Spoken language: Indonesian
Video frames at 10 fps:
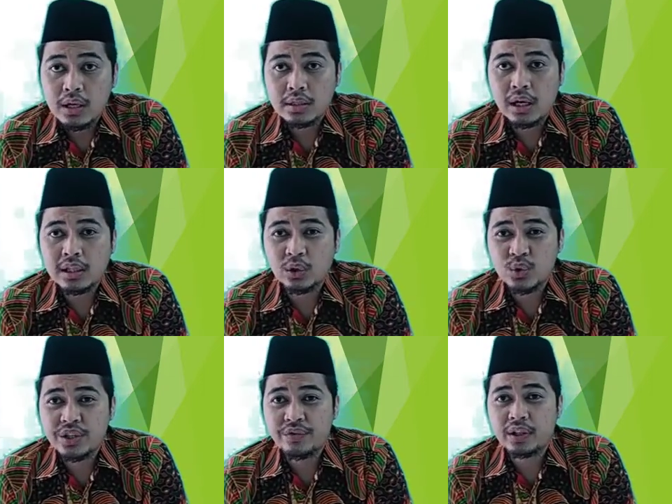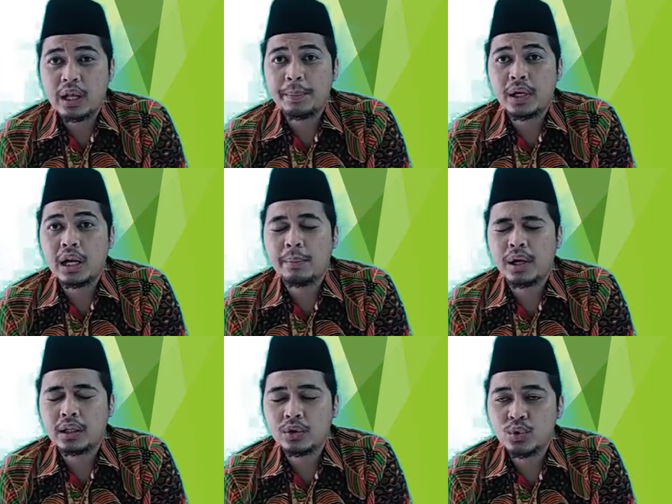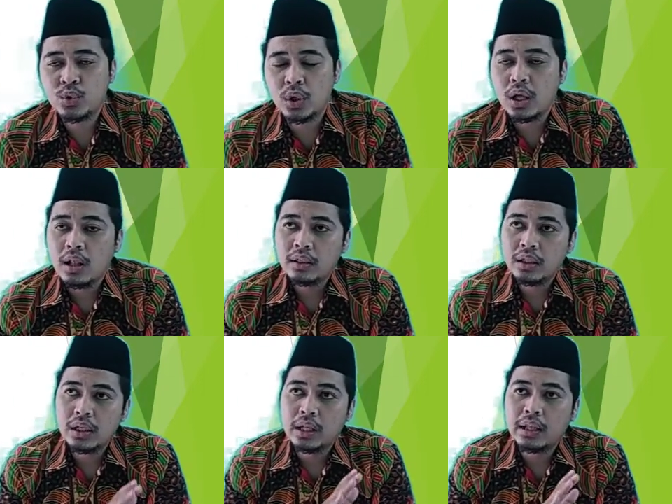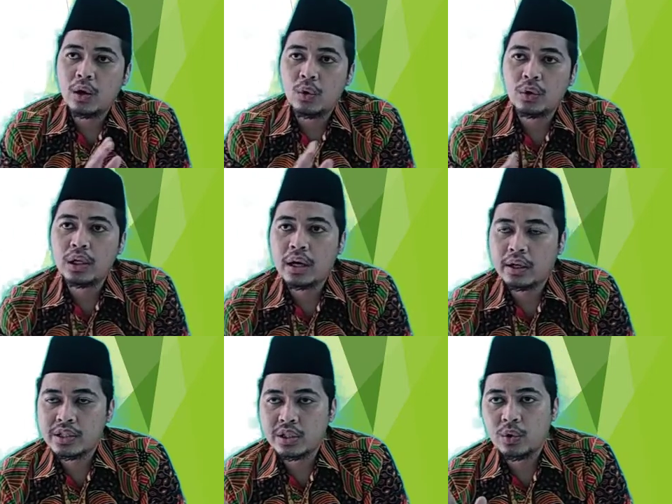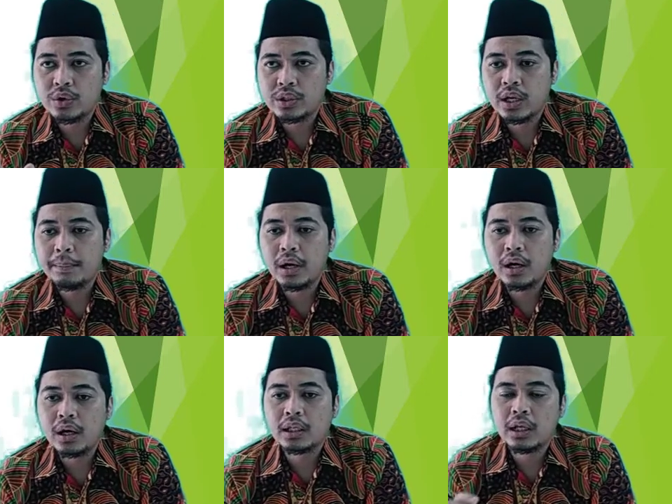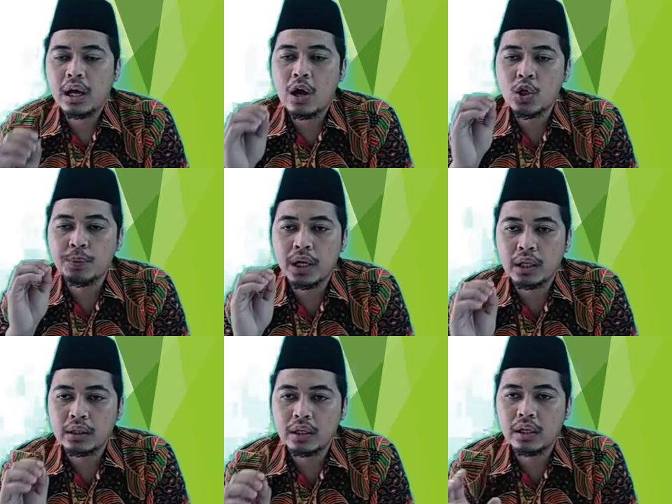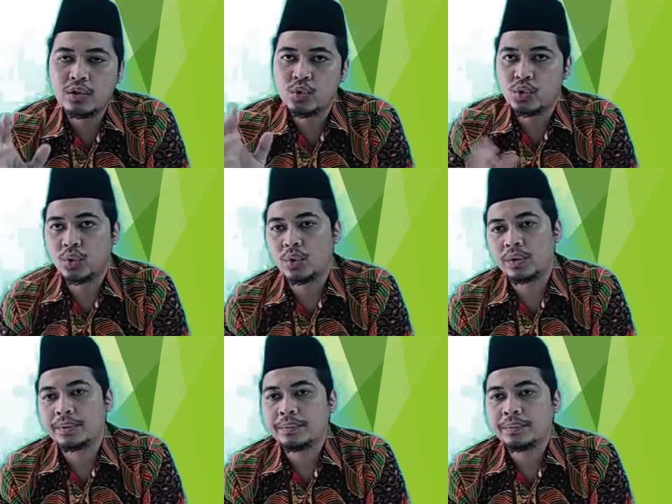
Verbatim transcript: Salah satu sifat Nabi adalah berkata jujur. Tidak takut dengan resikonya, maka kita harus berkata dengan jujur.